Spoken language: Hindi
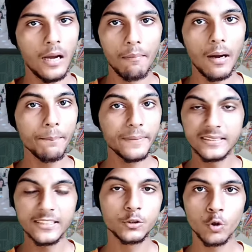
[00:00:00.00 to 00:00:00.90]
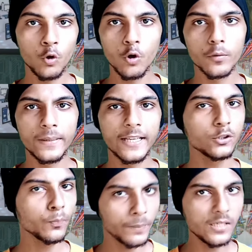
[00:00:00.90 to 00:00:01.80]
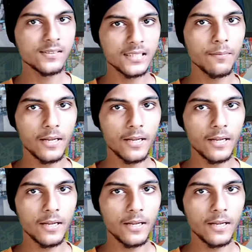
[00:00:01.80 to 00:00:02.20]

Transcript: अब आप में से जो लोग भी हैं जो पिल्स के